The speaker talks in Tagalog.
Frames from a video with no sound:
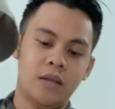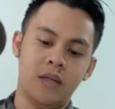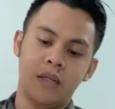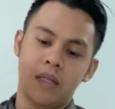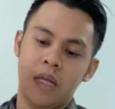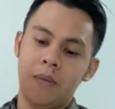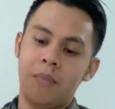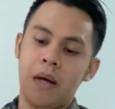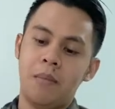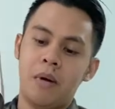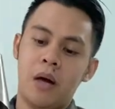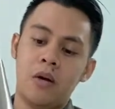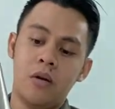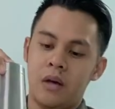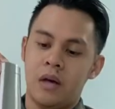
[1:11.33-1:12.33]
sa
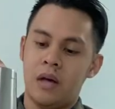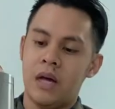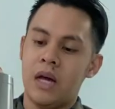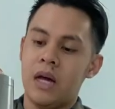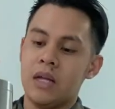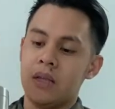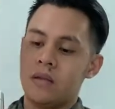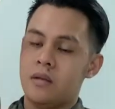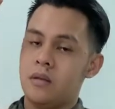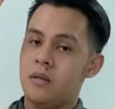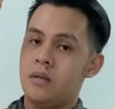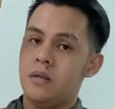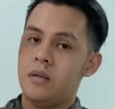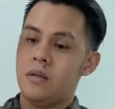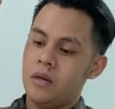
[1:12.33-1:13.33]
ibabaw at
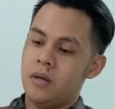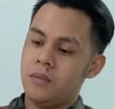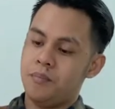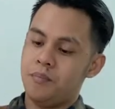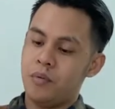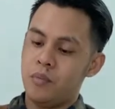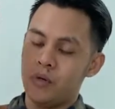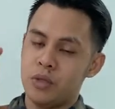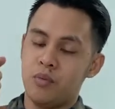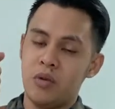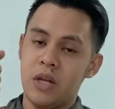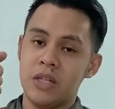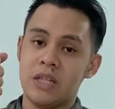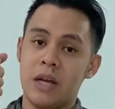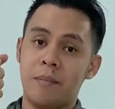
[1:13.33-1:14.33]
pupush mo
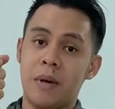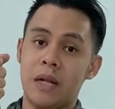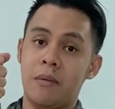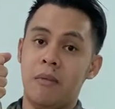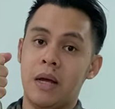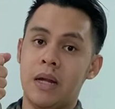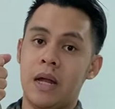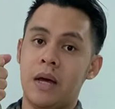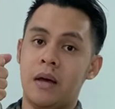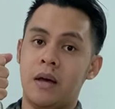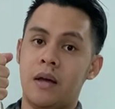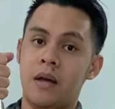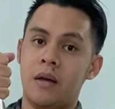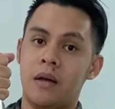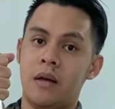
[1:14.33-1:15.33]
lang siya para mag-lock.
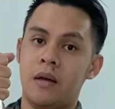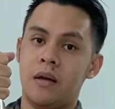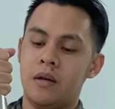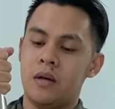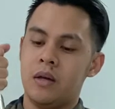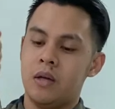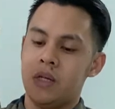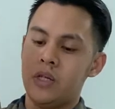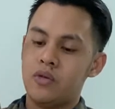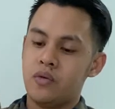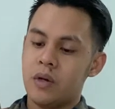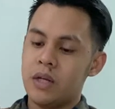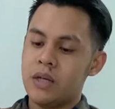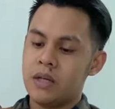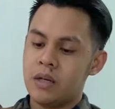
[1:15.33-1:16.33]

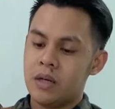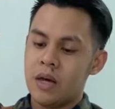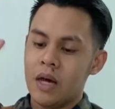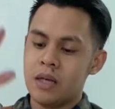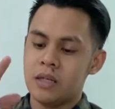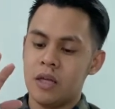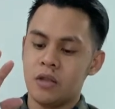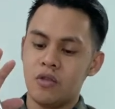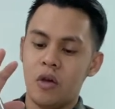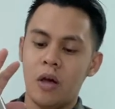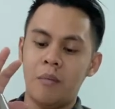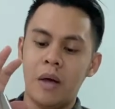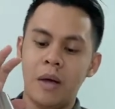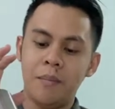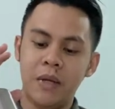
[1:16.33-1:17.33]
Usually, guys, ito ang
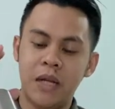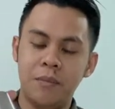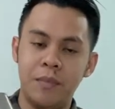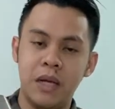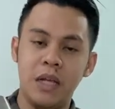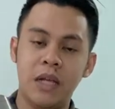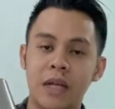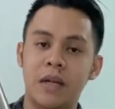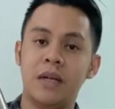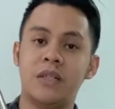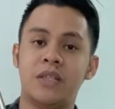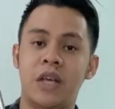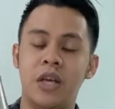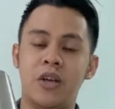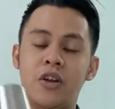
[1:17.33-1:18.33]
mga pinipili ng
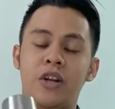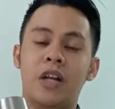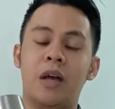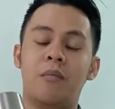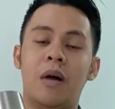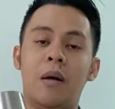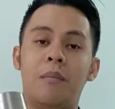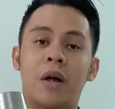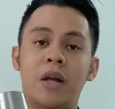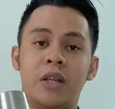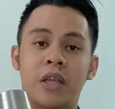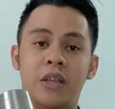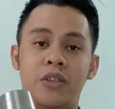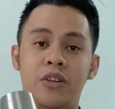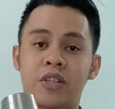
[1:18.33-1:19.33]
shaker ng mga
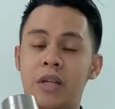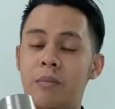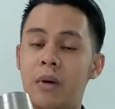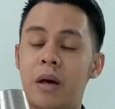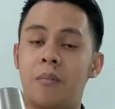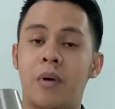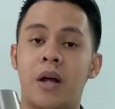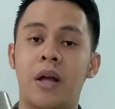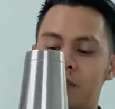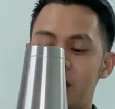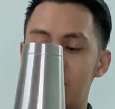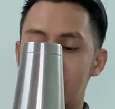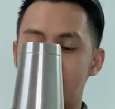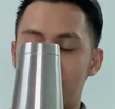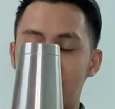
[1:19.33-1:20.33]
bartender sa mga bar.
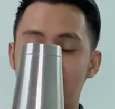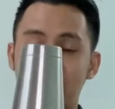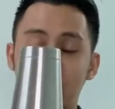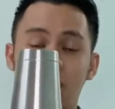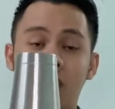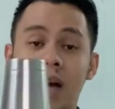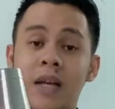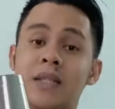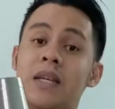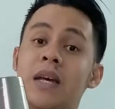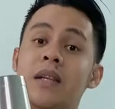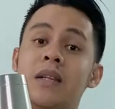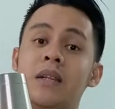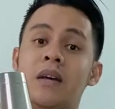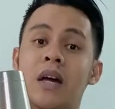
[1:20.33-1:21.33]
Bilis, madaling
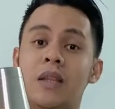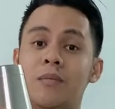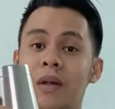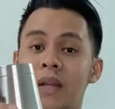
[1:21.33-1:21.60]
hugasan at